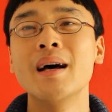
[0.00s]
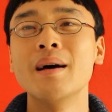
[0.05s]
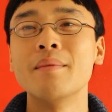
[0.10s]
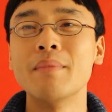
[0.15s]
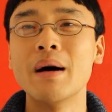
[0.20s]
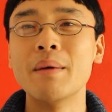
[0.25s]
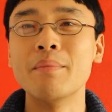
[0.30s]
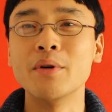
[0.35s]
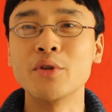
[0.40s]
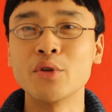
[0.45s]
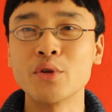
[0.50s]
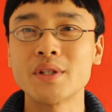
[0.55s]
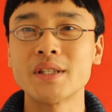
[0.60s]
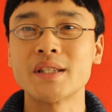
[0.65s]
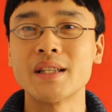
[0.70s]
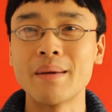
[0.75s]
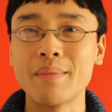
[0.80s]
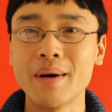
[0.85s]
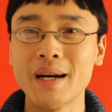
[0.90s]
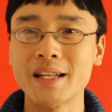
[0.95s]
Man benutzt
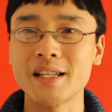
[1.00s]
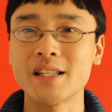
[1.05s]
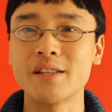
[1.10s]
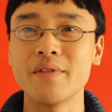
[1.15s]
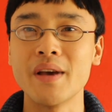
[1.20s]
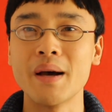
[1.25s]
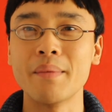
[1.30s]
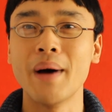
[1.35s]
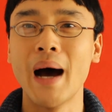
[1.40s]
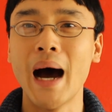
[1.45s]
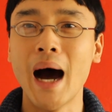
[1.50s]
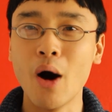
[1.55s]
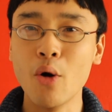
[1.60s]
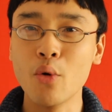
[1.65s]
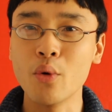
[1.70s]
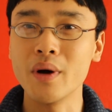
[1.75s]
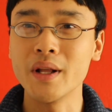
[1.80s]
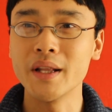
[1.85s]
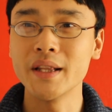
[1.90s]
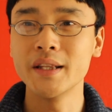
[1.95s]
dabei das Verb
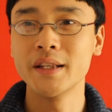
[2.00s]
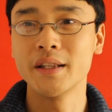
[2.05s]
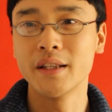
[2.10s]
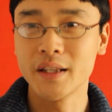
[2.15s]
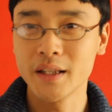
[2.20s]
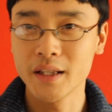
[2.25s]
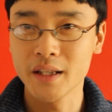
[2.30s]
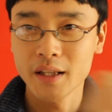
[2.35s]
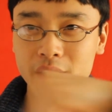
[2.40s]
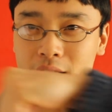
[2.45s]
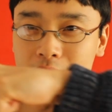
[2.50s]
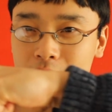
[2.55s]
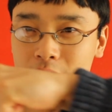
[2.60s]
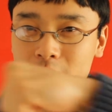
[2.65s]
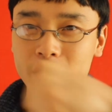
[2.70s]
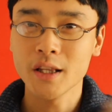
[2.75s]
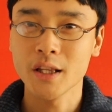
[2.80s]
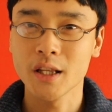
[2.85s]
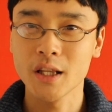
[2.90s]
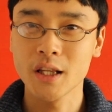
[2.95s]
hauen,
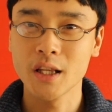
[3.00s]
hm?